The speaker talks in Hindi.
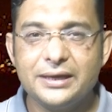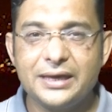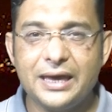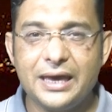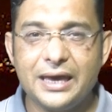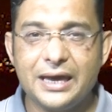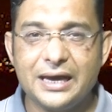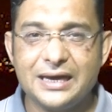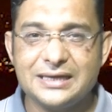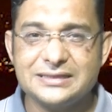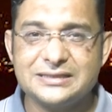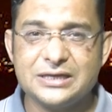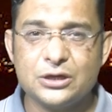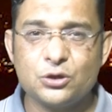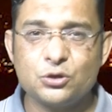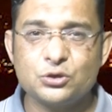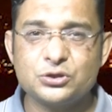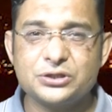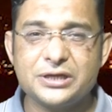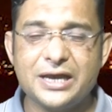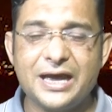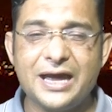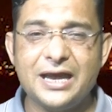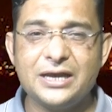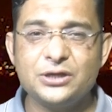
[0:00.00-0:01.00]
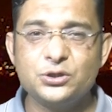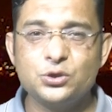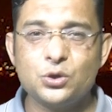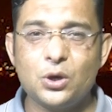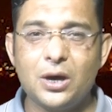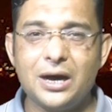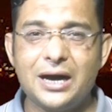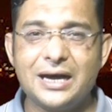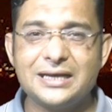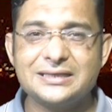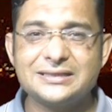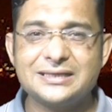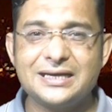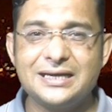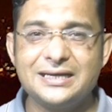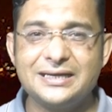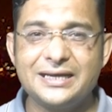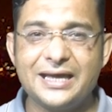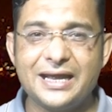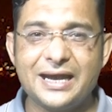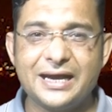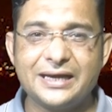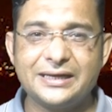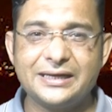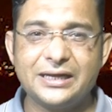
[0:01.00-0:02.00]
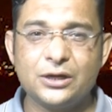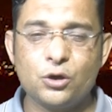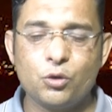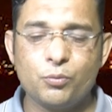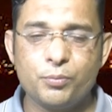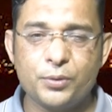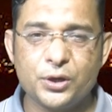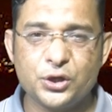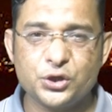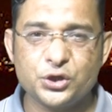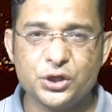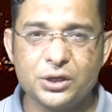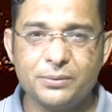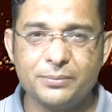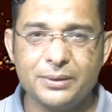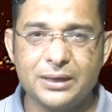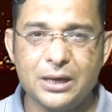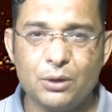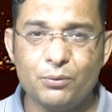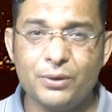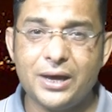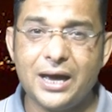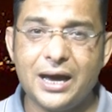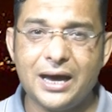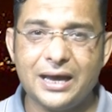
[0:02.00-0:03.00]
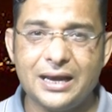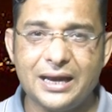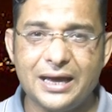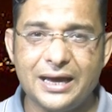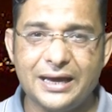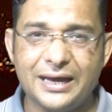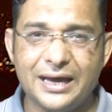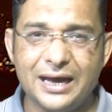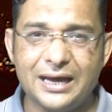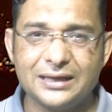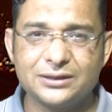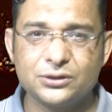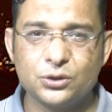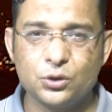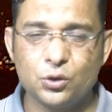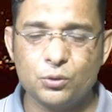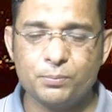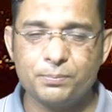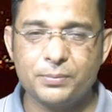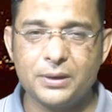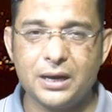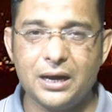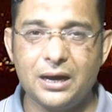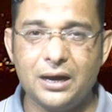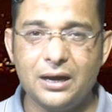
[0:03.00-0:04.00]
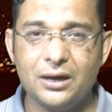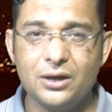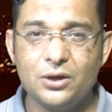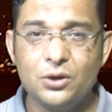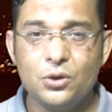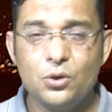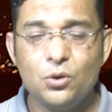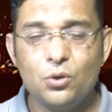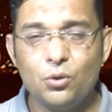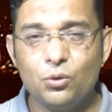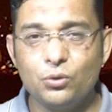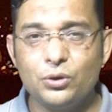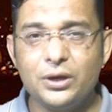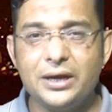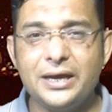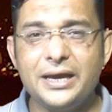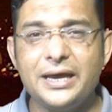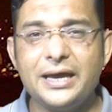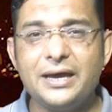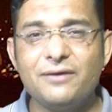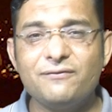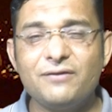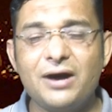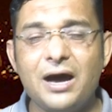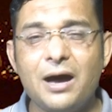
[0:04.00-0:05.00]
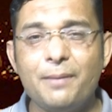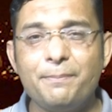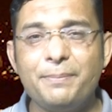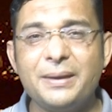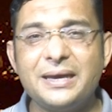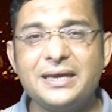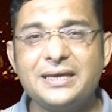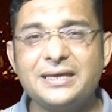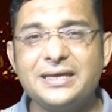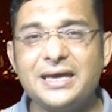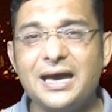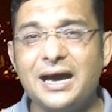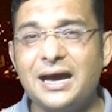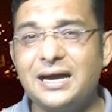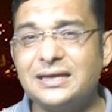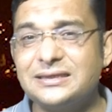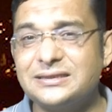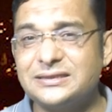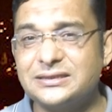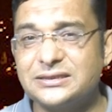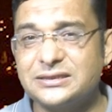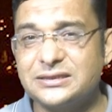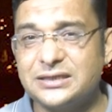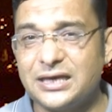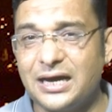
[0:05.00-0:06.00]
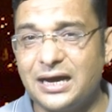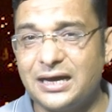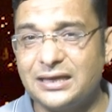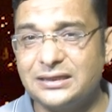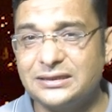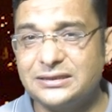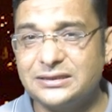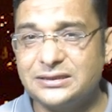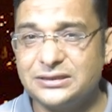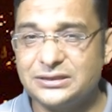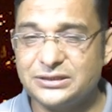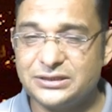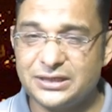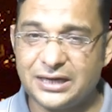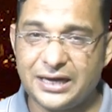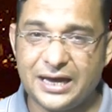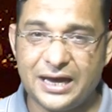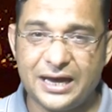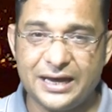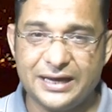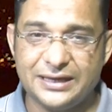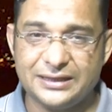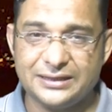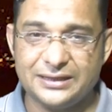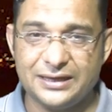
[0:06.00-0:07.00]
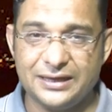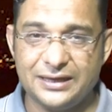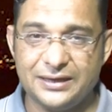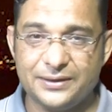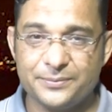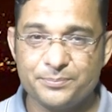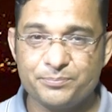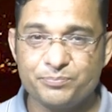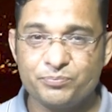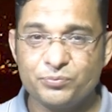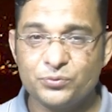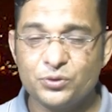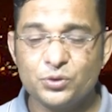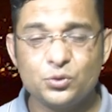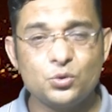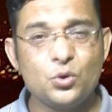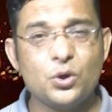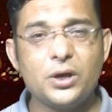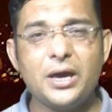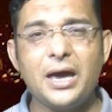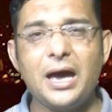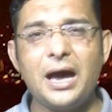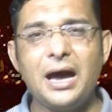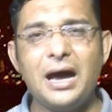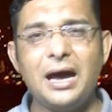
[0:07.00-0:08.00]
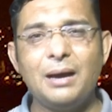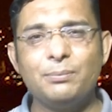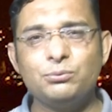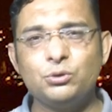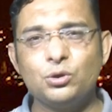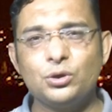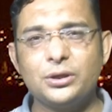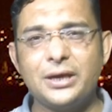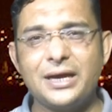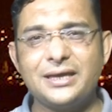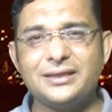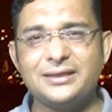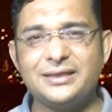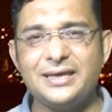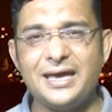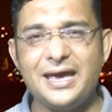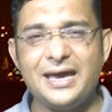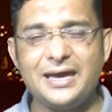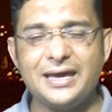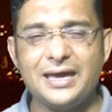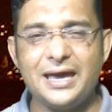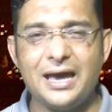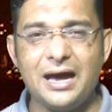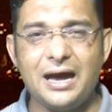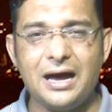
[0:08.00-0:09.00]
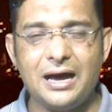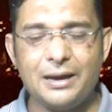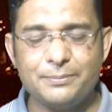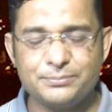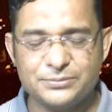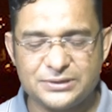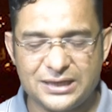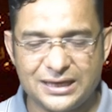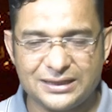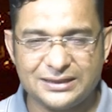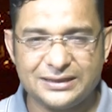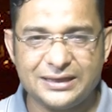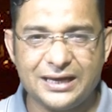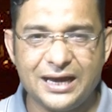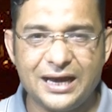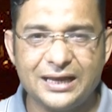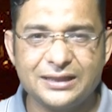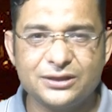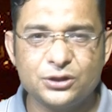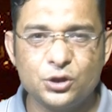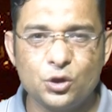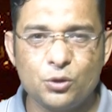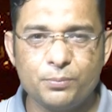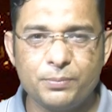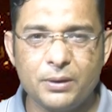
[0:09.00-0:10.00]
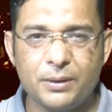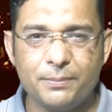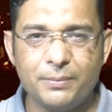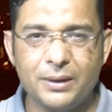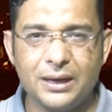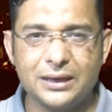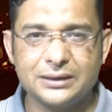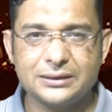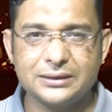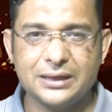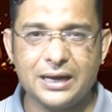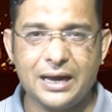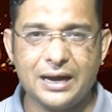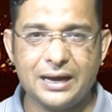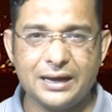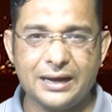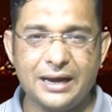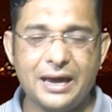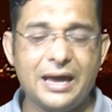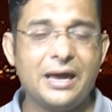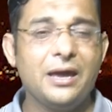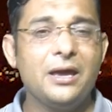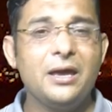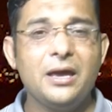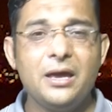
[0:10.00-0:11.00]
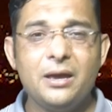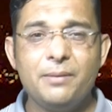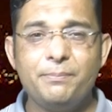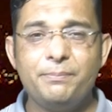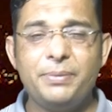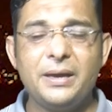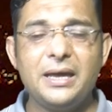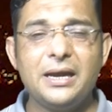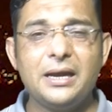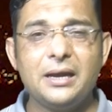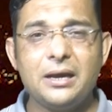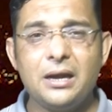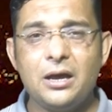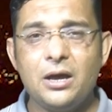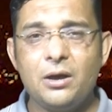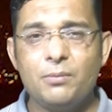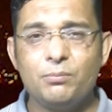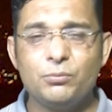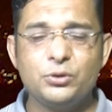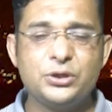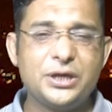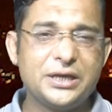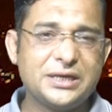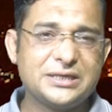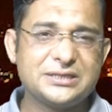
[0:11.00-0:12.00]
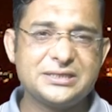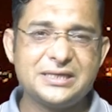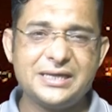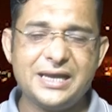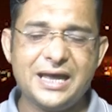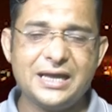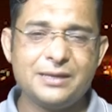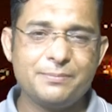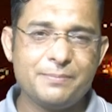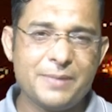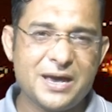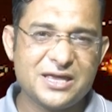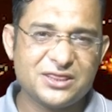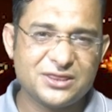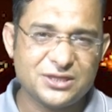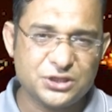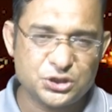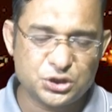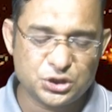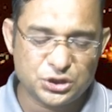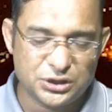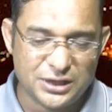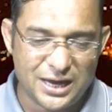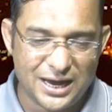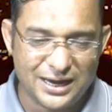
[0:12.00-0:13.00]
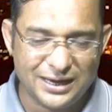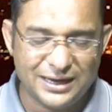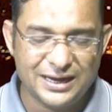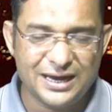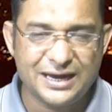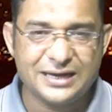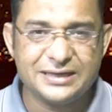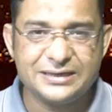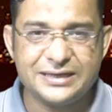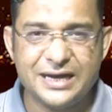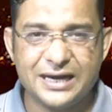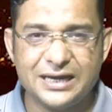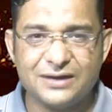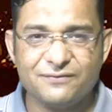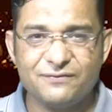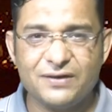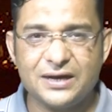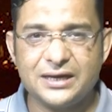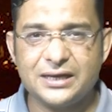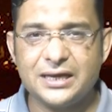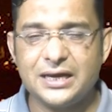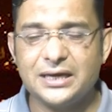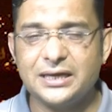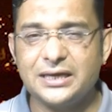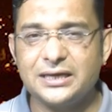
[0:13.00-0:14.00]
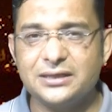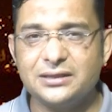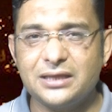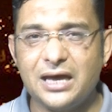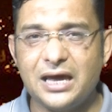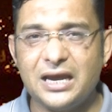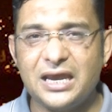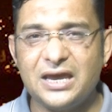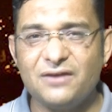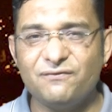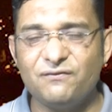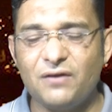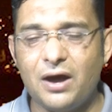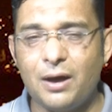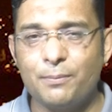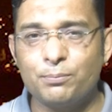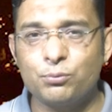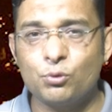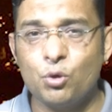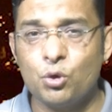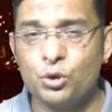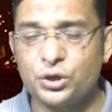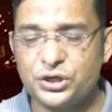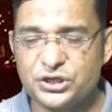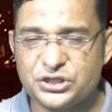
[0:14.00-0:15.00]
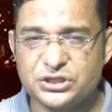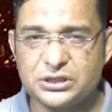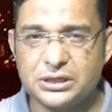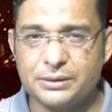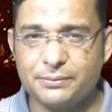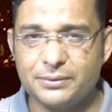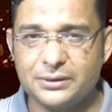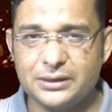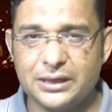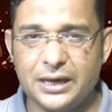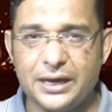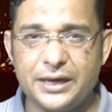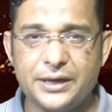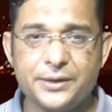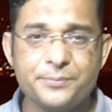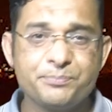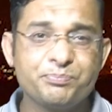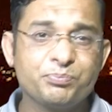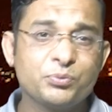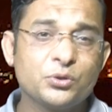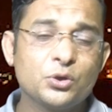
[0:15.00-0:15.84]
कि अज़र हुसैन जो आजकल डायरेक्टर ऑपरेशन बना हुआ है अलहयात ग्रुप का उन्होंने वहाँ पे क्या चांद चढ़ाए थे क्योंकि आप तो कहते हैं कि आप ज़ातियात के ऊपर बात कर रहे हैं फिर मुझे किसी ने आज मैसेज किया कि नेटवर्कर की तारीफ़ आपको किसने बताई